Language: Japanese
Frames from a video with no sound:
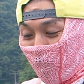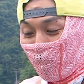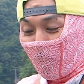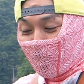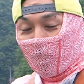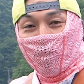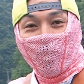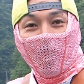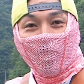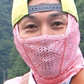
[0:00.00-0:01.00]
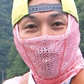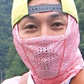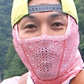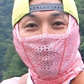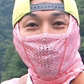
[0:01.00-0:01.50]
まさに昔の
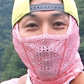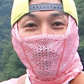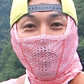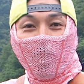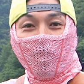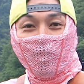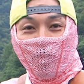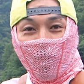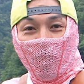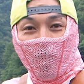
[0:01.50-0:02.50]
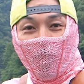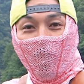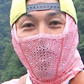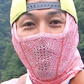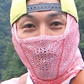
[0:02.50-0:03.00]
パスポートサイズの
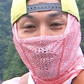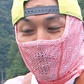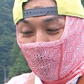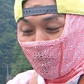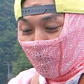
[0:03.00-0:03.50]
箱に入っ